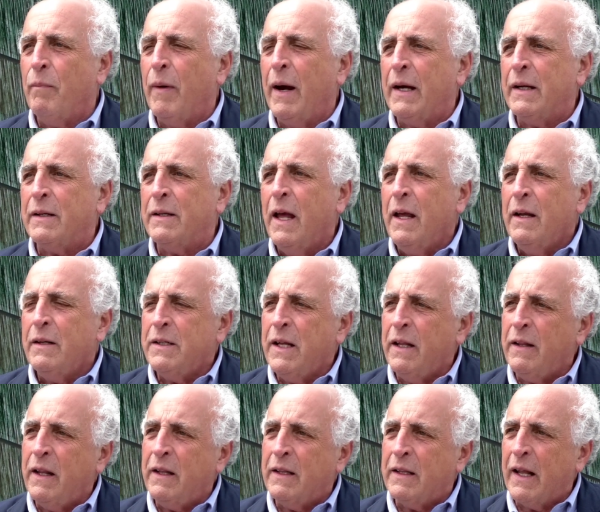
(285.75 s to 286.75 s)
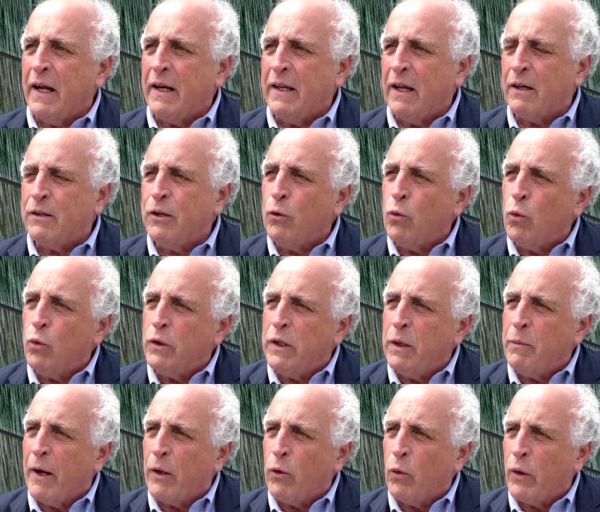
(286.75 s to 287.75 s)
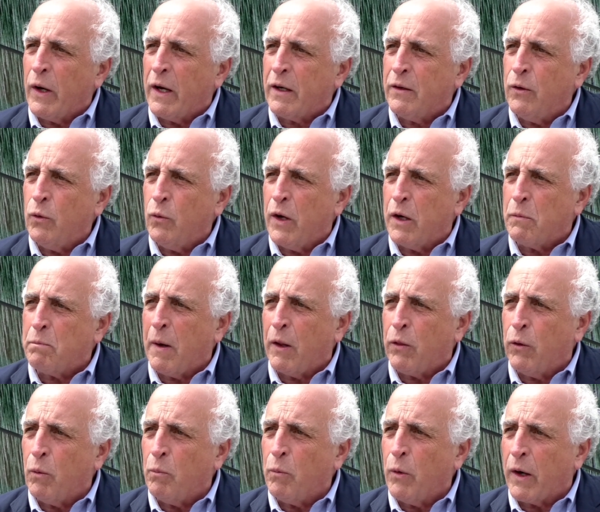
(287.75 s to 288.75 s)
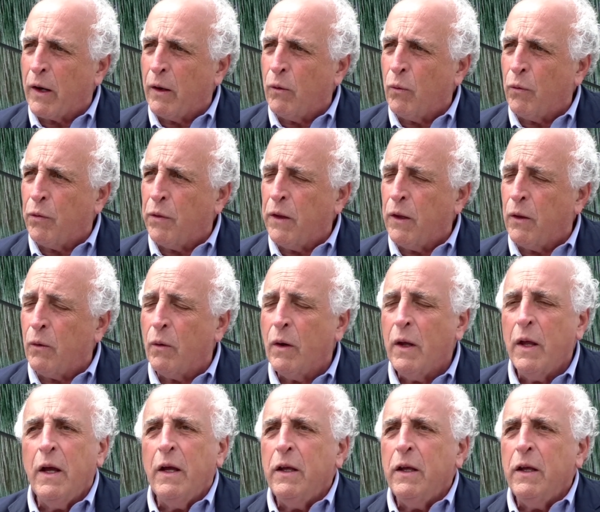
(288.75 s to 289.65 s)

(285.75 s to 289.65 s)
más sedentarias y cultivadoras de un espacio muy reducido.